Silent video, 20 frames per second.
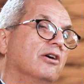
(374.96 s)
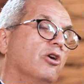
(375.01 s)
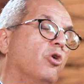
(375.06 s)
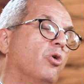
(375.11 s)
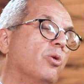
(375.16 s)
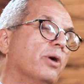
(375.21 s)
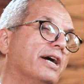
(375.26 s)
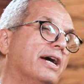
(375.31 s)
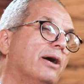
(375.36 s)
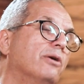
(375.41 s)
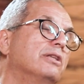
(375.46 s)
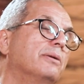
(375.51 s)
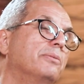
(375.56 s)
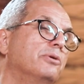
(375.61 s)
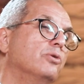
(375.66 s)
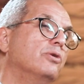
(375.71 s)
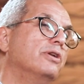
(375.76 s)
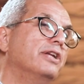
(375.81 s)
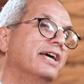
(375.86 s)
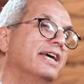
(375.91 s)
هو الجودة
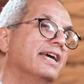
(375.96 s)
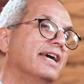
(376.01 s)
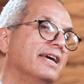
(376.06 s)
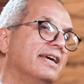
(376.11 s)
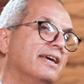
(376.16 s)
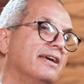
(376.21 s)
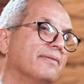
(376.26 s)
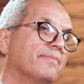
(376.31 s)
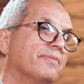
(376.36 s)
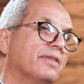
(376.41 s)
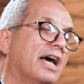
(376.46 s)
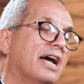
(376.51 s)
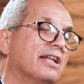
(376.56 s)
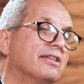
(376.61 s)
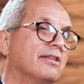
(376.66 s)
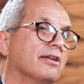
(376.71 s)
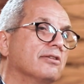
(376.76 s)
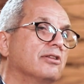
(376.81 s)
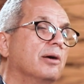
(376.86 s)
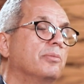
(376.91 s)
بيقول إن هي إيه؟
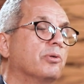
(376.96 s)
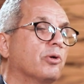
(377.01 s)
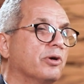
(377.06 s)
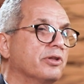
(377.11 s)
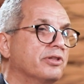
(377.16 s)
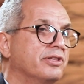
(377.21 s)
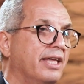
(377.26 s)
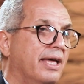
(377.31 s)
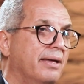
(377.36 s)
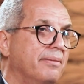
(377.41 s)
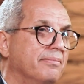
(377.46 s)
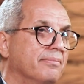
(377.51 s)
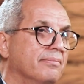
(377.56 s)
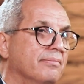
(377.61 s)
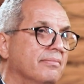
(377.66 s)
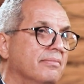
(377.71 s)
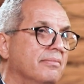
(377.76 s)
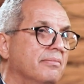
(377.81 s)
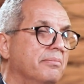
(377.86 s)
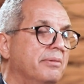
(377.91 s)
التطابق التام
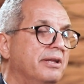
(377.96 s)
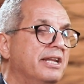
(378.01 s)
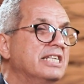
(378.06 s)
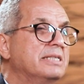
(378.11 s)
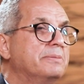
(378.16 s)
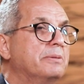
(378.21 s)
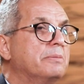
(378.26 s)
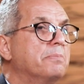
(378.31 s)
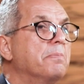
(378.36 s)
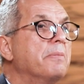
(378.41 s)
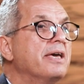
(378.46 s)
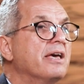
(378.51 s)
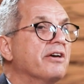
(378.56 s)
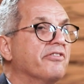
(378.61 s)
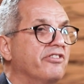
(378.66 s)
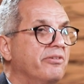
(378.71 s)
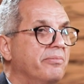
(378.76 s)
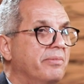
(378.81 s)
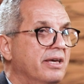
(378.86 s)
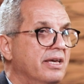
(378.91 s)
بنسبة
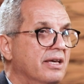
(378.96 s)
100%